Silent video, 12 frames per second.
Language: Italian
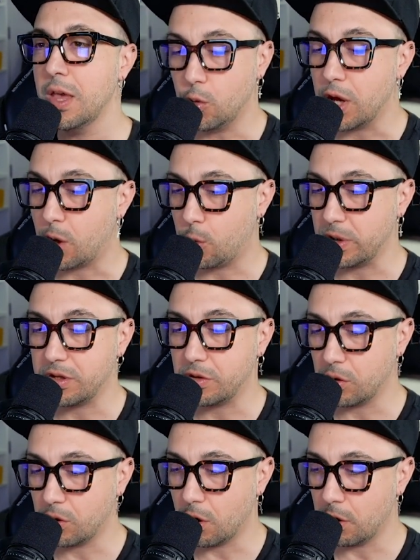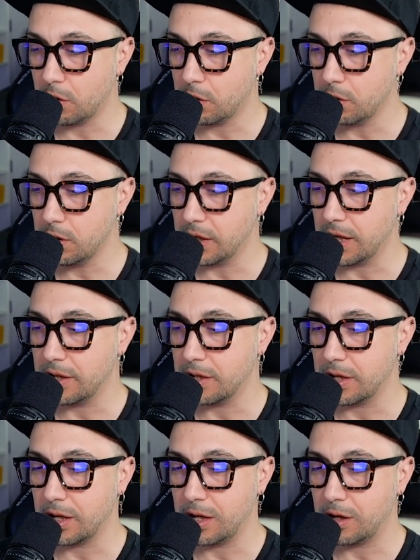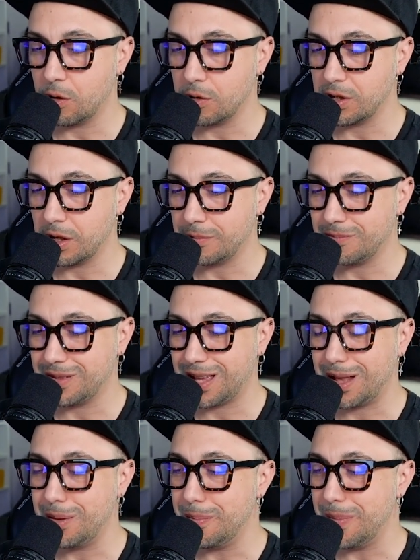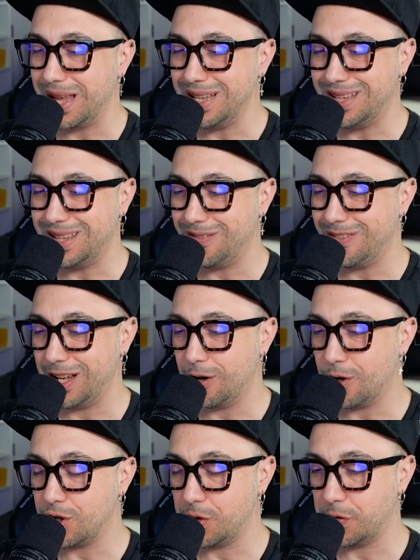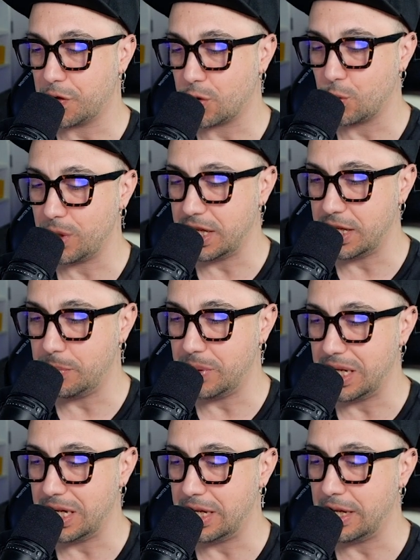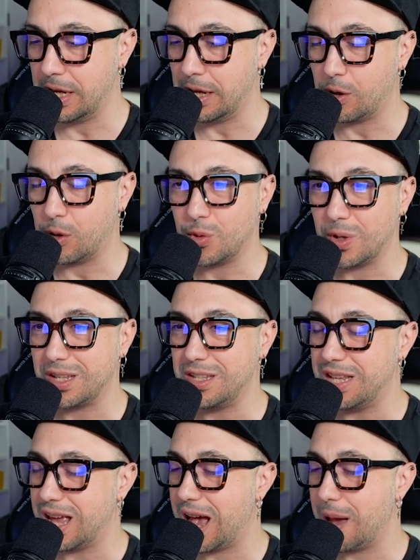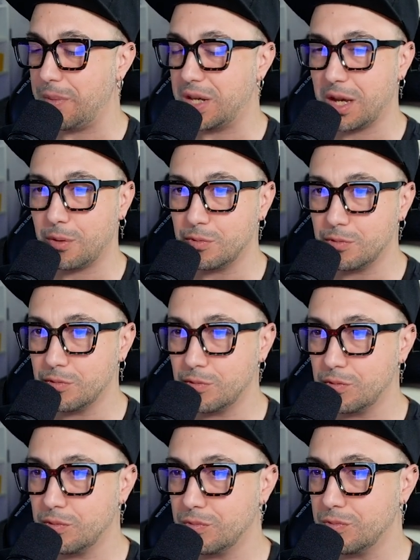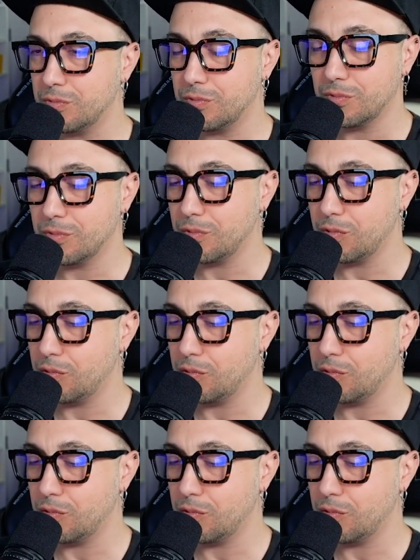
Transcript: Lui ha questo dono di rendere le cose talmente veloci, fruibili, con una dinamica, un